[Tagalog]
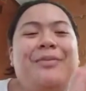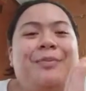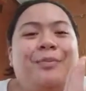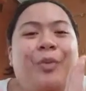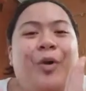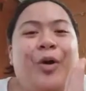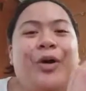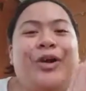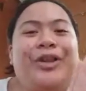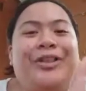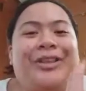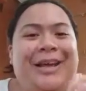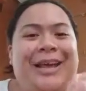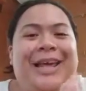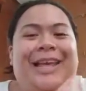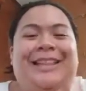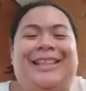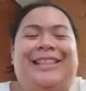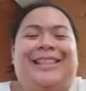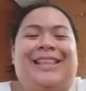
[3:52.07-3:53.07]

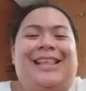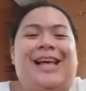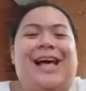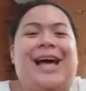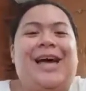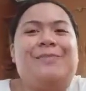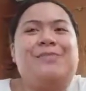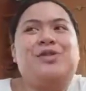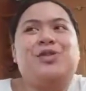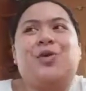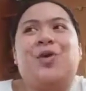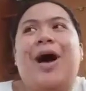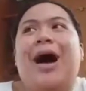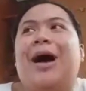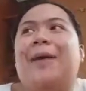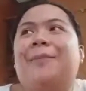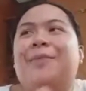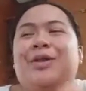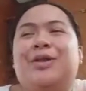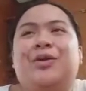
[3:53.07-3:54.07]
portrait. I'm so
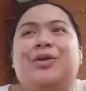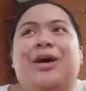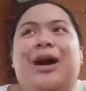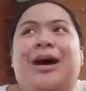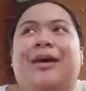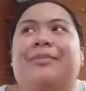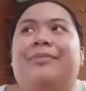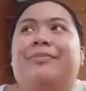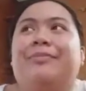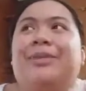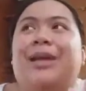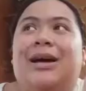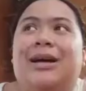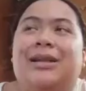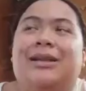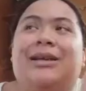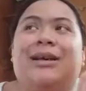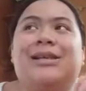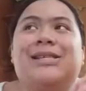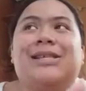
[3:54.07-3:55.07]
happy to have
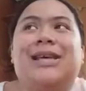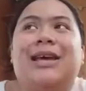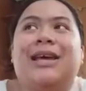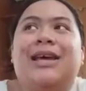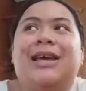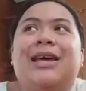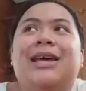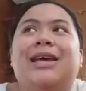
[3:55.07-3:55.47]
that kasi